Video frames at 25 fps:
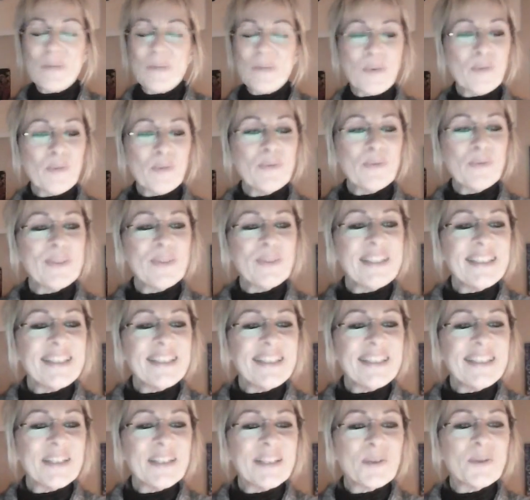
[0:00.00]
pour vous
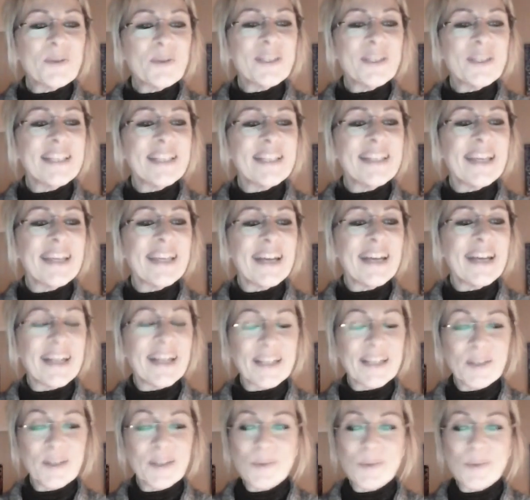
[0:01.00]
dire que j'ai
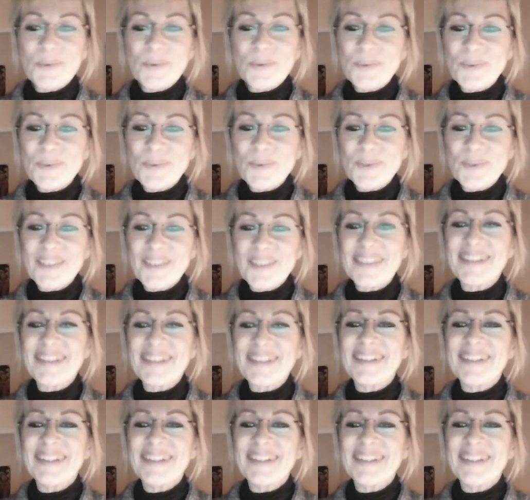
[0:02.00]
un compte